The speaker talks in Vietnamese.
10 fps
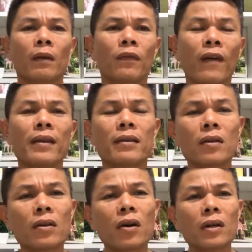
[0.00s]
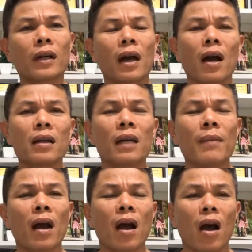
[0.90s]
và những con người đó khi
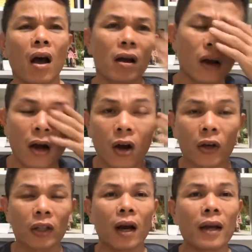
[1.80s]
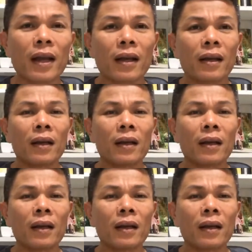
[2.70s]
mà họ ngồi tới á,